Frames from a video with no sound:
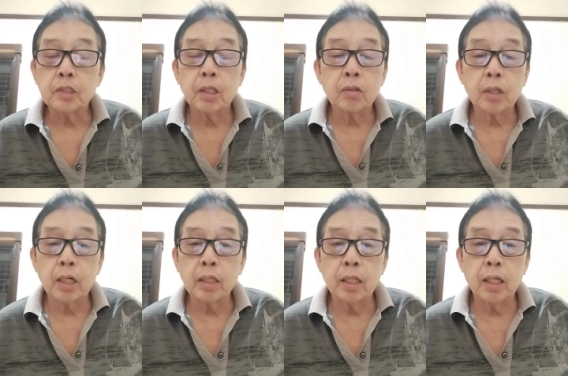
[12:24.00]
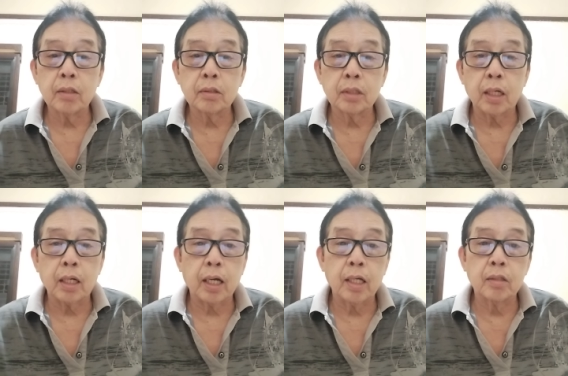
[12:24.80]
Eh, kung ganyan lang o, oh,
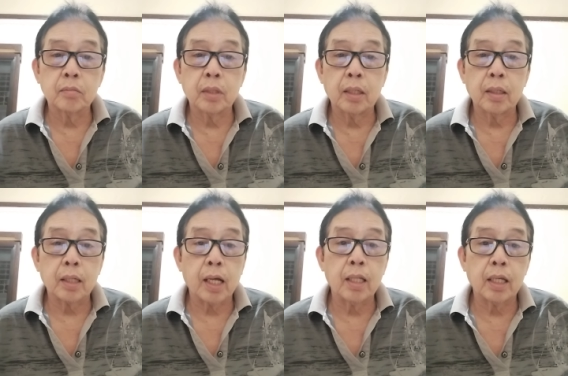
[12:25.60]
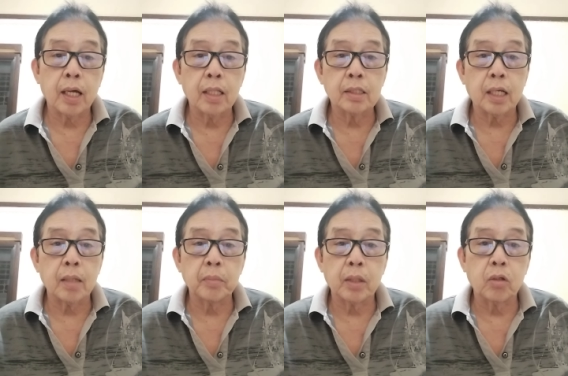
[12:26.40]
nakagaya ng mga rally-rally sa
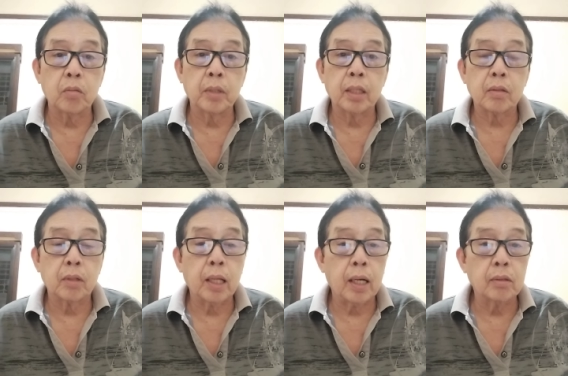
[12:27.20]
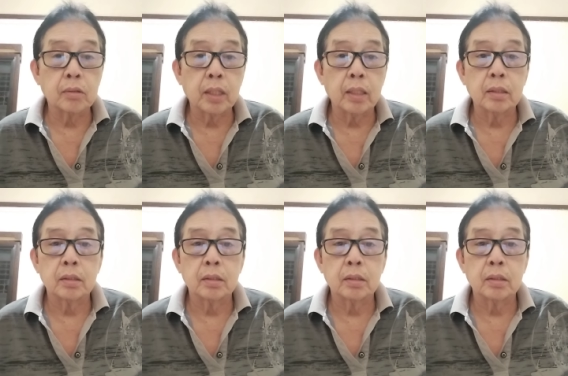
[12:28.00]
harap ng Comelec, wala o yan.